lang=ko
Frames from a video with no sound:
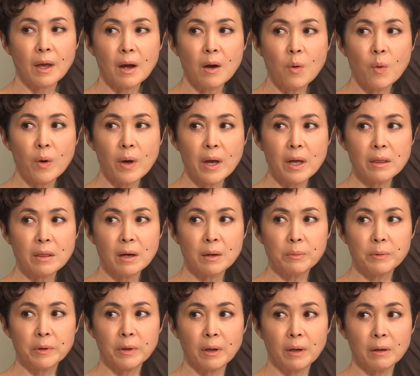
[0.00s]
내가
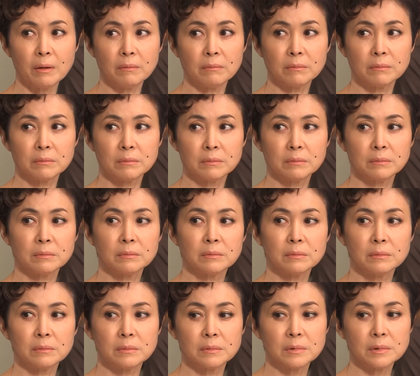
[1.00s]
오해했나 보네.
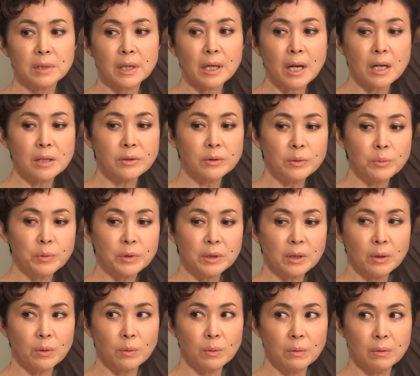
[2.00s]
잘 알지도
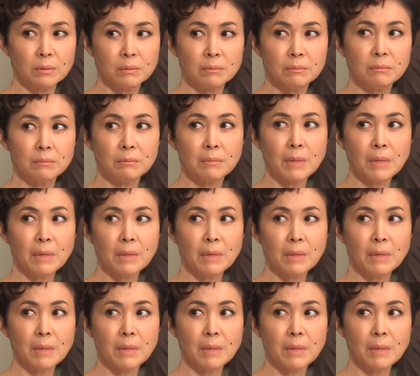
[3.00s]
못하고